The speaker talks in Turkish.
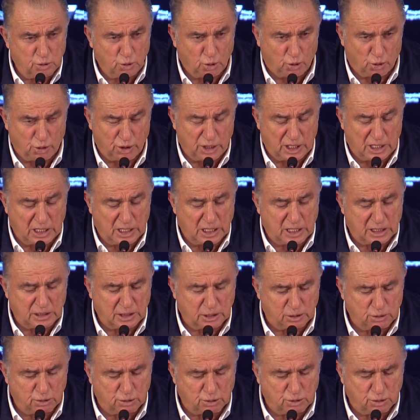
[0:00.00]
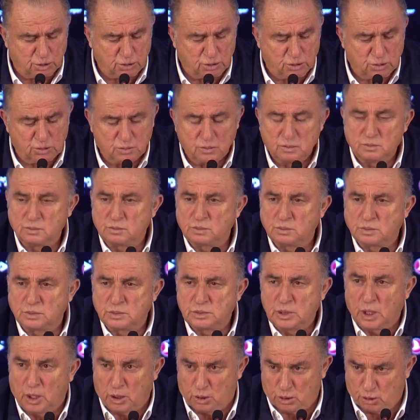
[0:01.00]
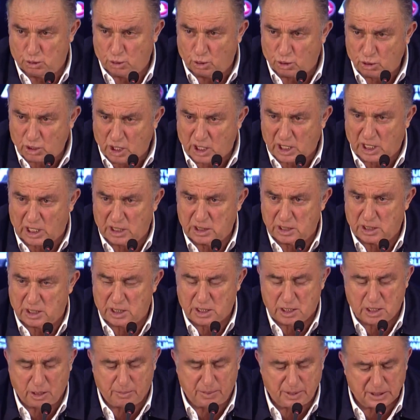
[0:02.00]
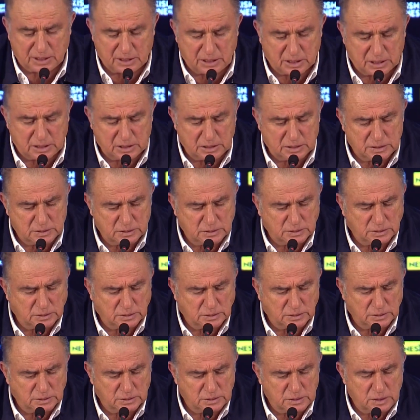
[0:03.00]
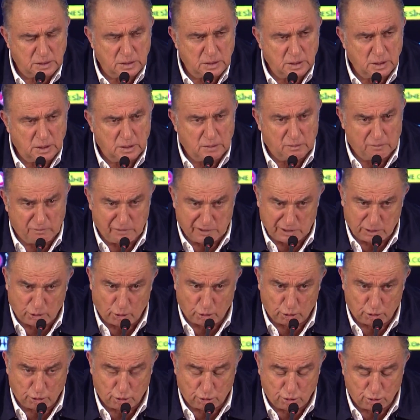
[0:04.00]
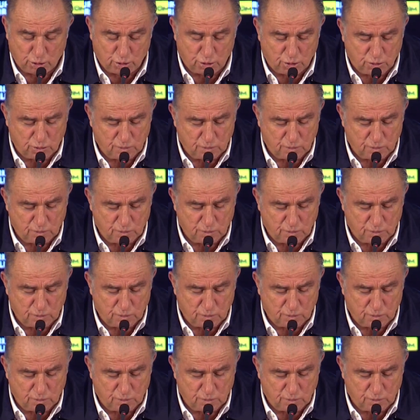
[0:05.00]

Doğru yerlerde durduk. Doğru alanları kapattık ve doldurduk.